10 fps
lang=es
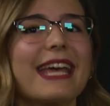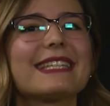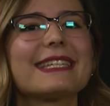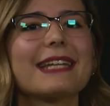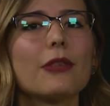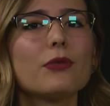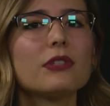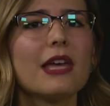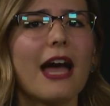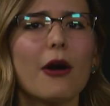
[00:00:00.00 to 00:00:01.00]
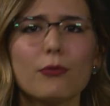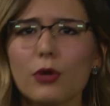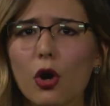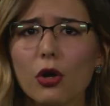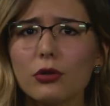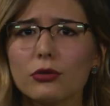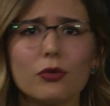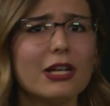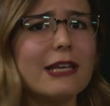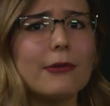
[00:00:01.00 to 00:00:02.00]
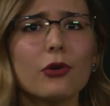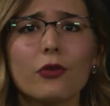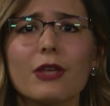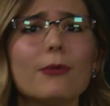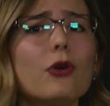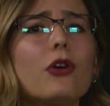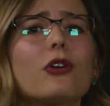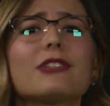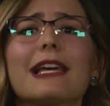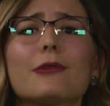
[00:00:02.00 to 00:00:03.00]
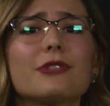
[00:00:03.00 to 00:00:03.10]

que se traduce a un blog, un libro, dibujos e